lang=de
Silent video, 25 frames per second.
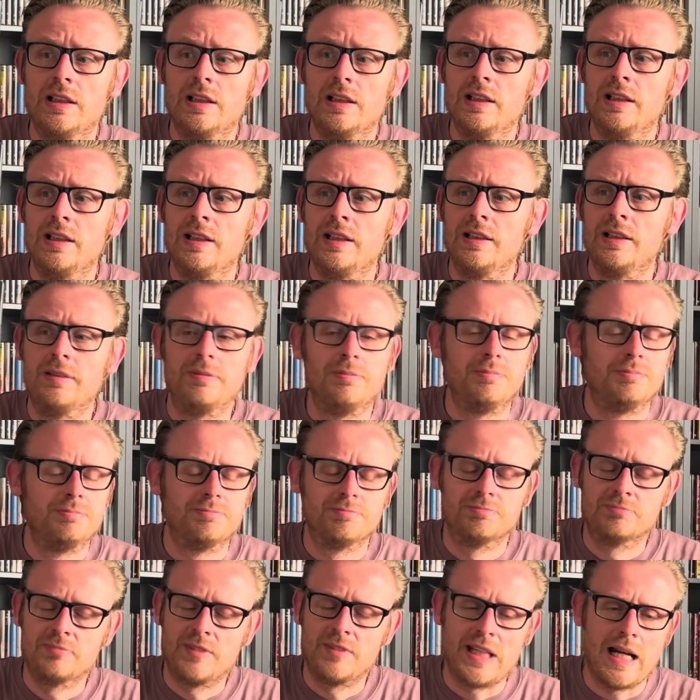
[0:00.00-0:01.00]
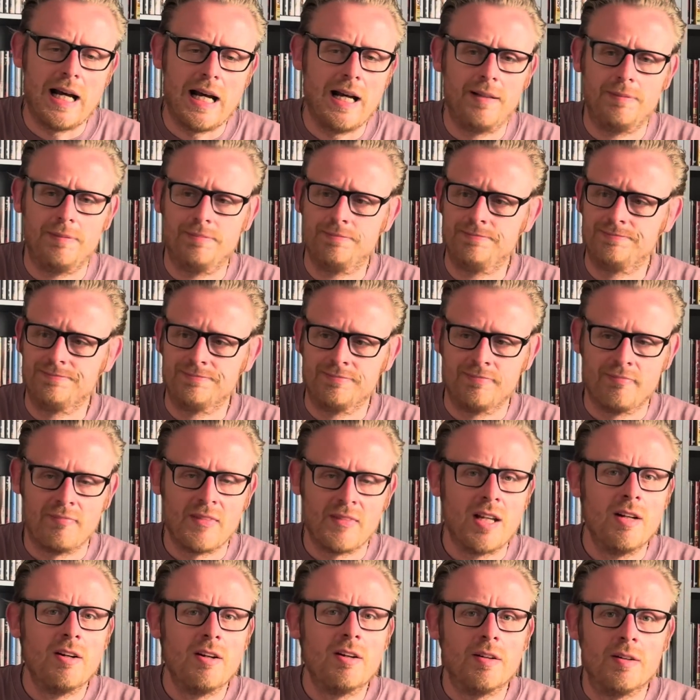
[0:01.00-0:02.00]
Äh, ja,
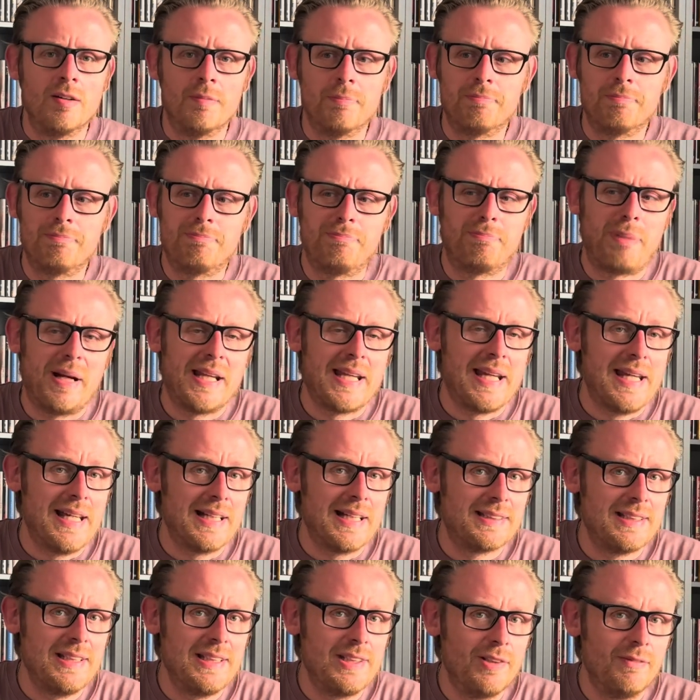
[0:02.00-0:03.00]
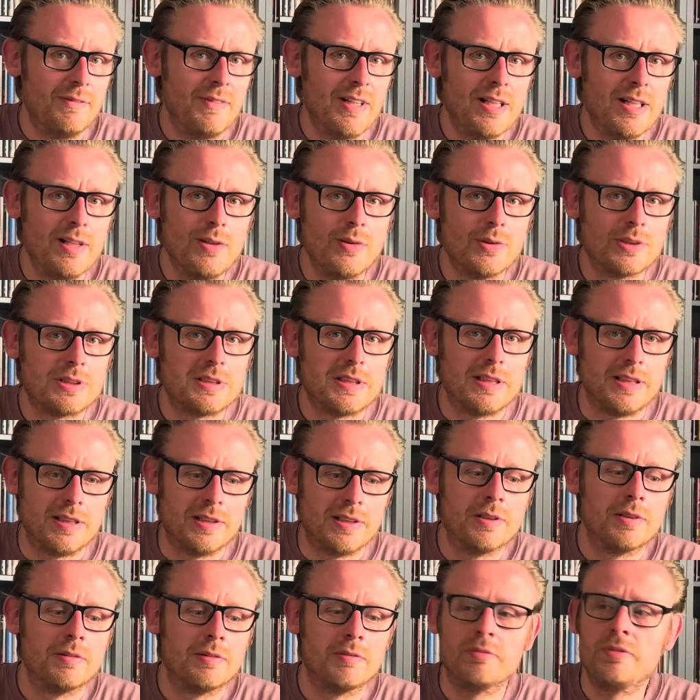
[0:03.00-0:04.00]
bei der Erstsichtung war er
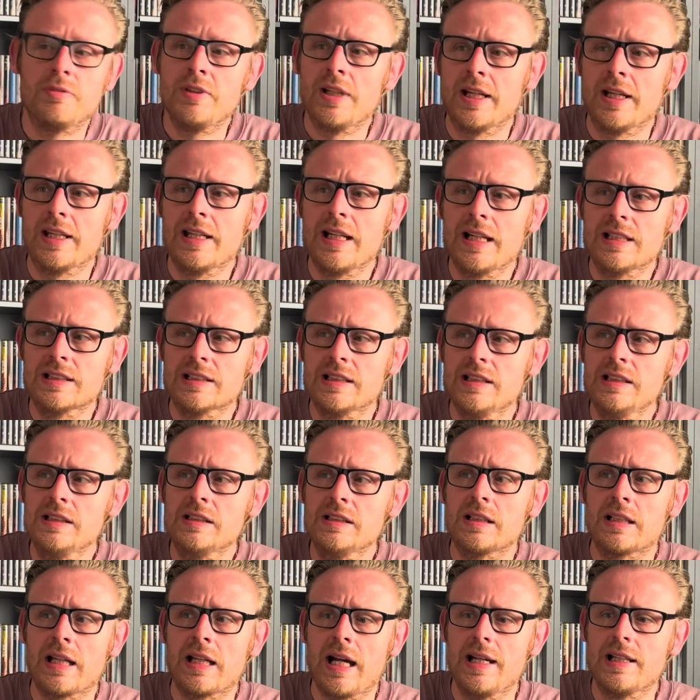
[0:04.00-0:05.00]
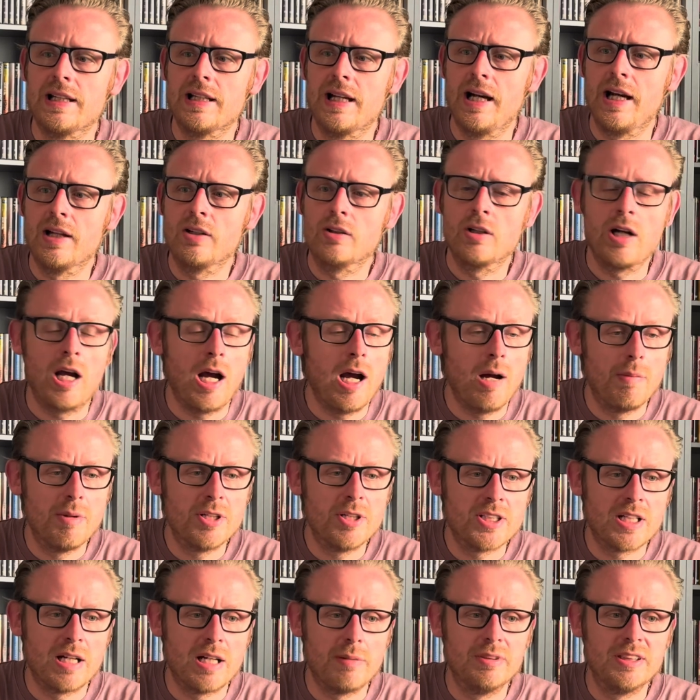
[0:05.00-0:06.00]
lustig. Wie er jetzt ist, keine Ahnung, aber
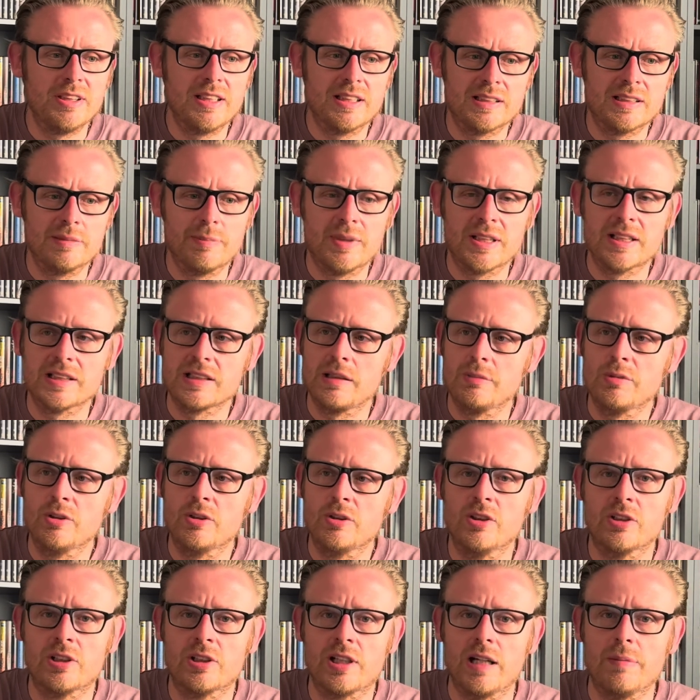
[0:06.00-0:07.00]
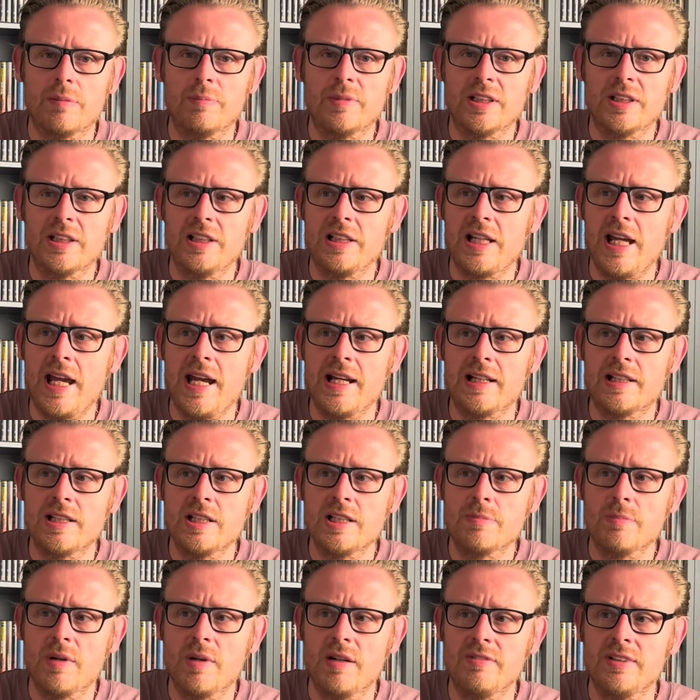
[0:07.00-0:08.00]
ich habe ihn jetzt in meiner Sammlung und kann mir den
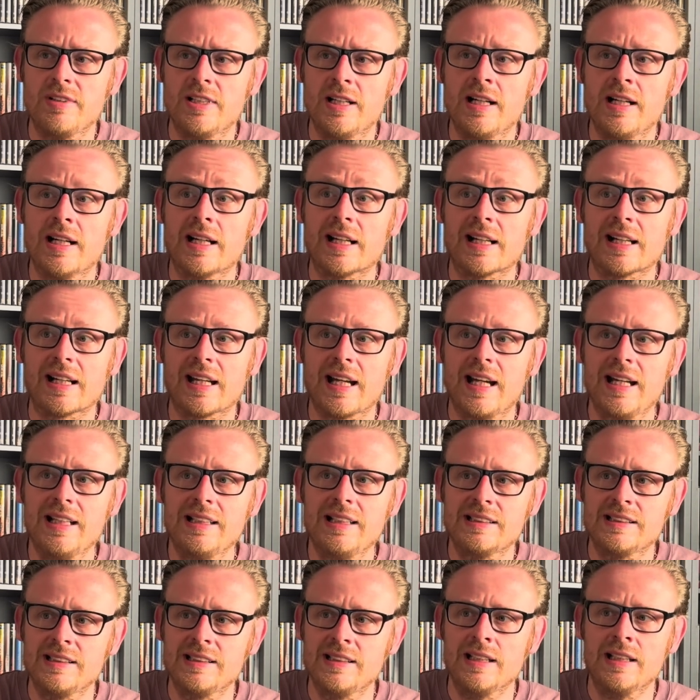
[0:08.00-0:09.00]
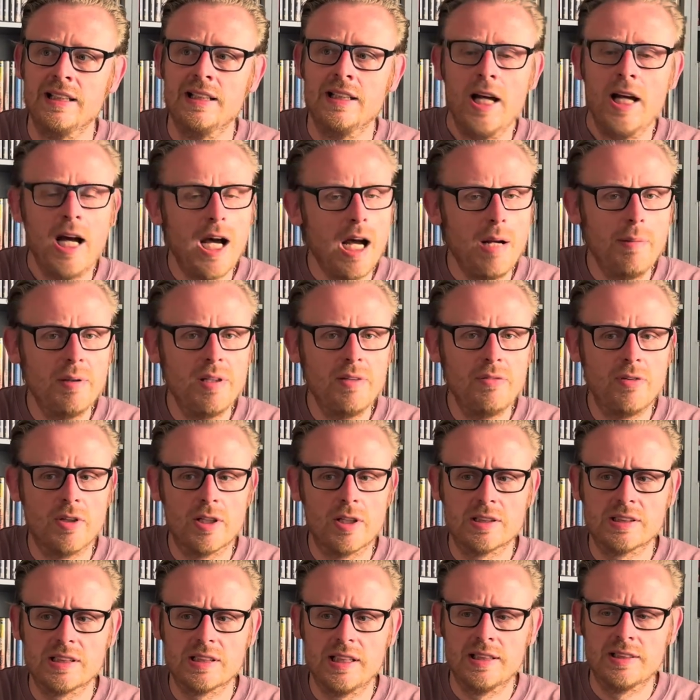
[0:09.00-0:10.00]
endlich mal wieder reinziehen. Einmal die
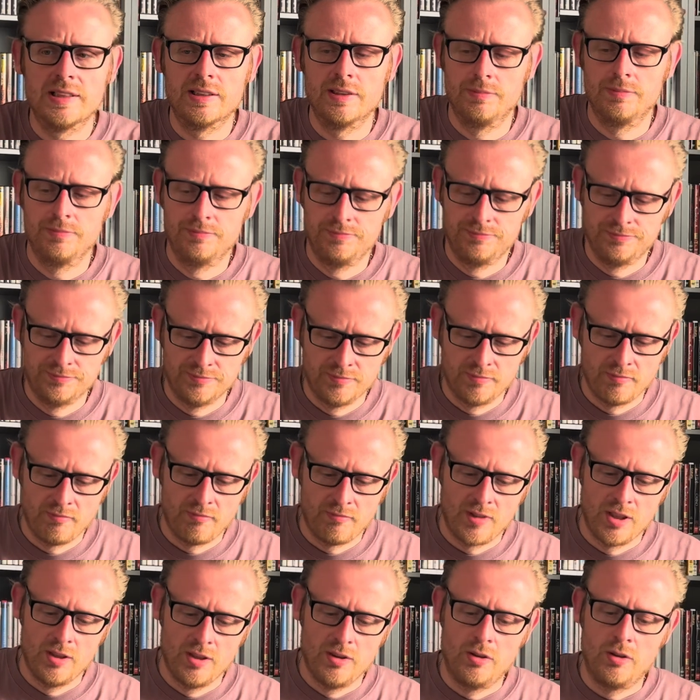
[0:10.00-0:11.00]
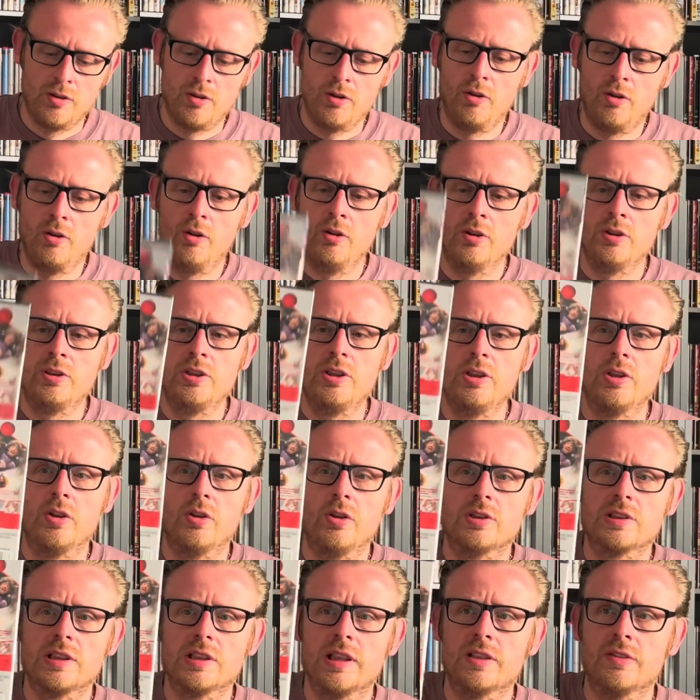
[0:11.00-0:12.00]
Vorderseite und die
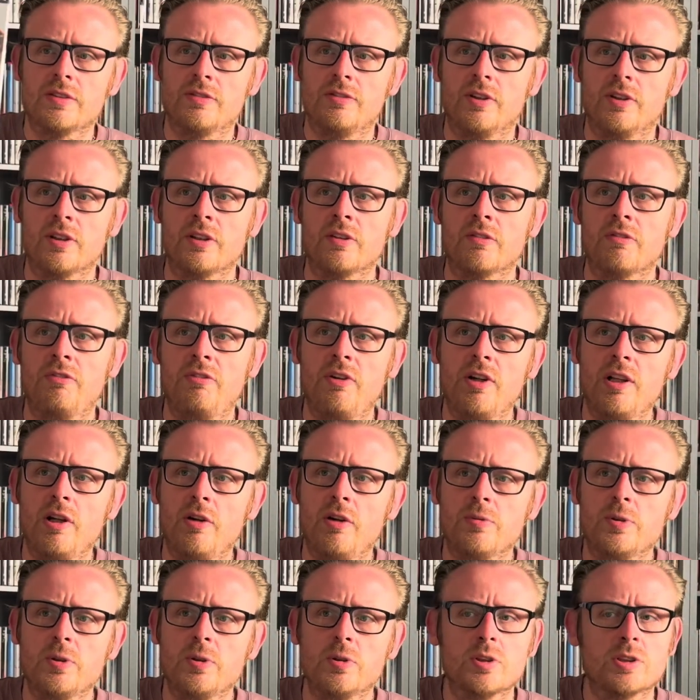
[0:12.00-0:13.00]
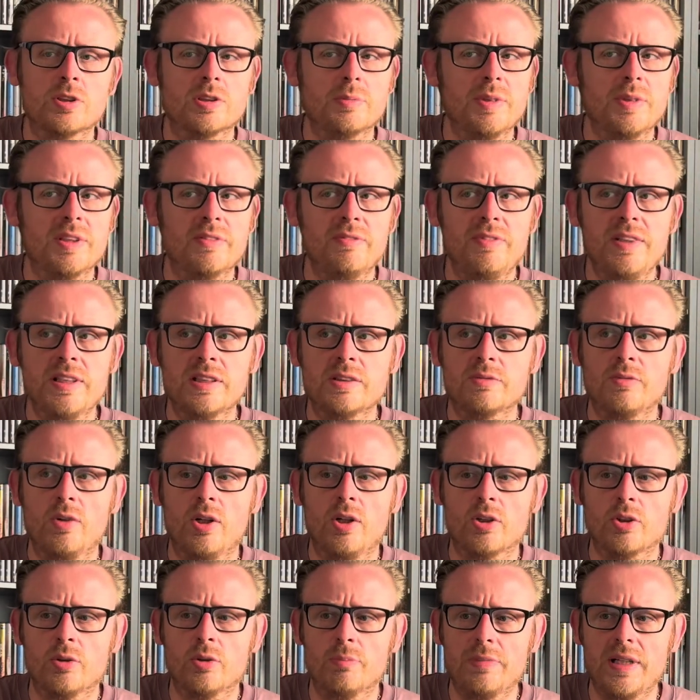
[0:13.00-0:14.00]
Rückseite von Voll auf die Nüsse mit Vince
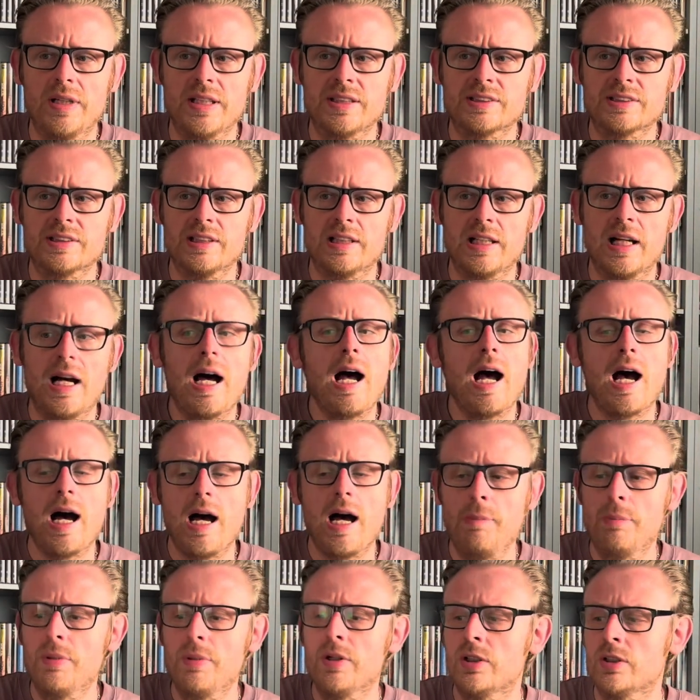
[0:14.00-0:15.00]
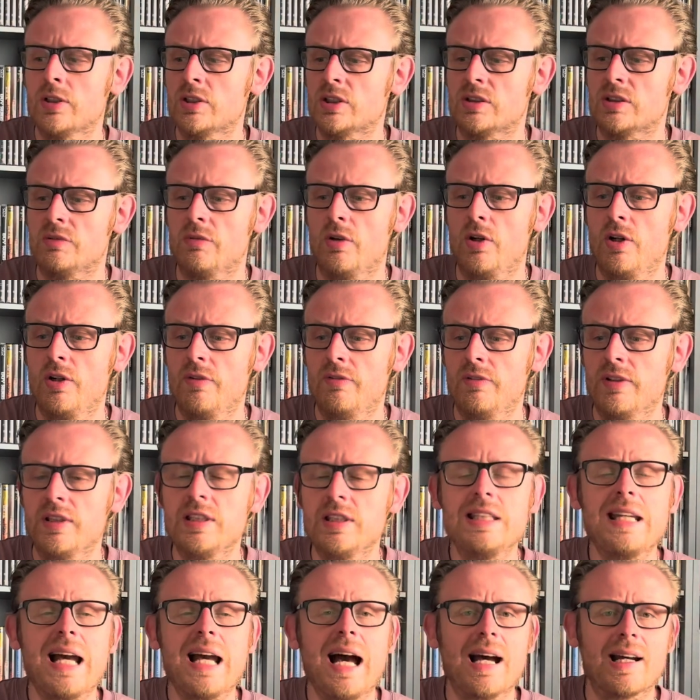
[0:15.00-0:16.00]
Vaughn und Ben Stiller ab zwölf
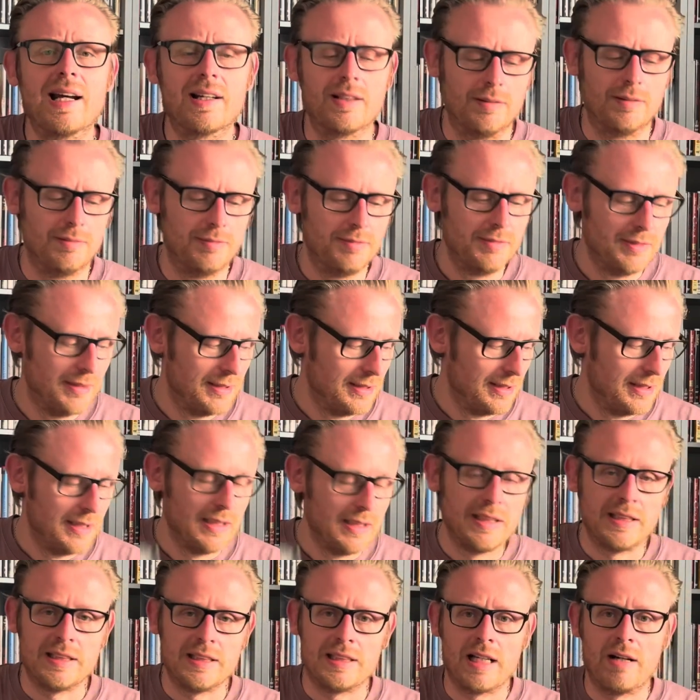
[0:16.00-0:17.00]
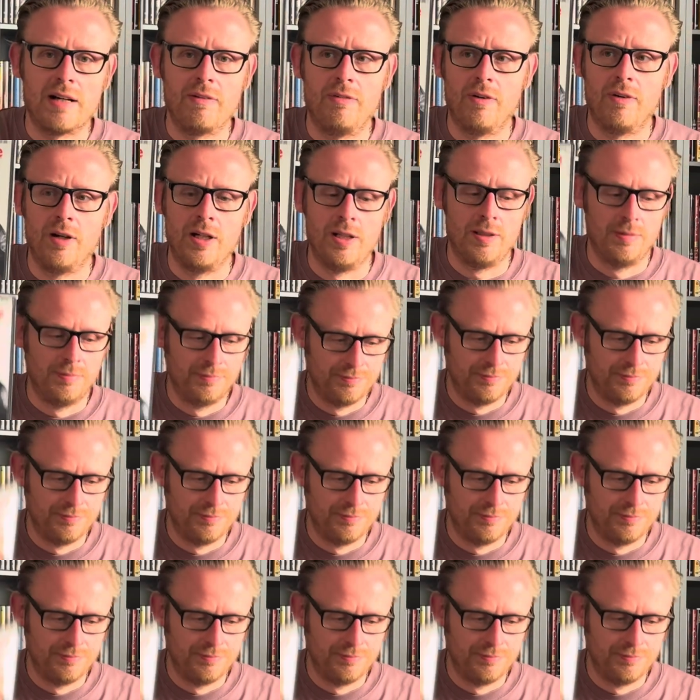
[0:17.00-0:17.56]
Jahren. Jawohl.